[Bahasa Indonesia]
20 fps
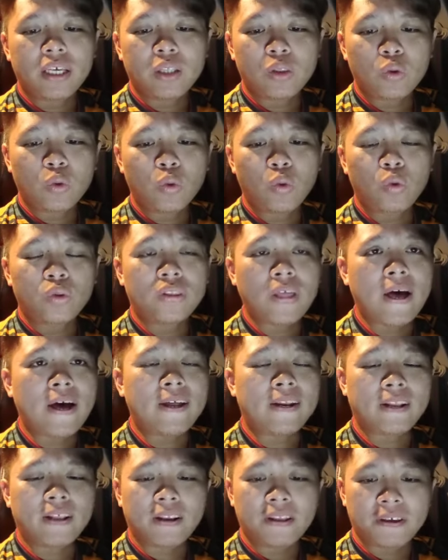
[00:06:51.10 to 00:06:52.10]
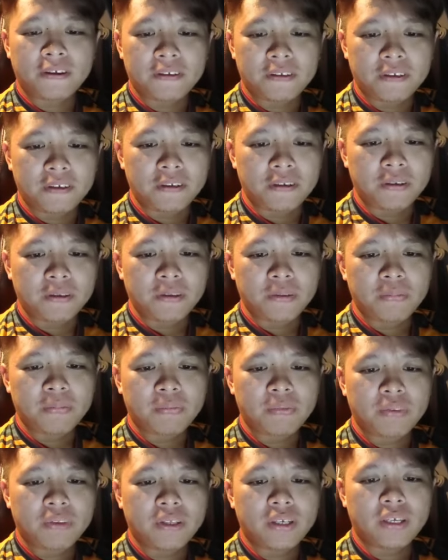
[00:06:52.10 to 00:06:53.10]
Itu tak ada lagi.
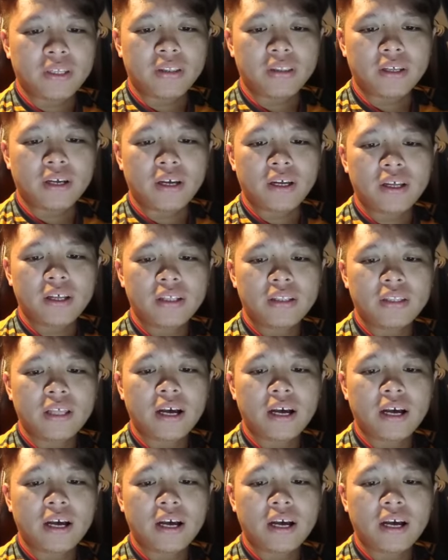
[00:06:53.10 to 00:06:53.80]
Kita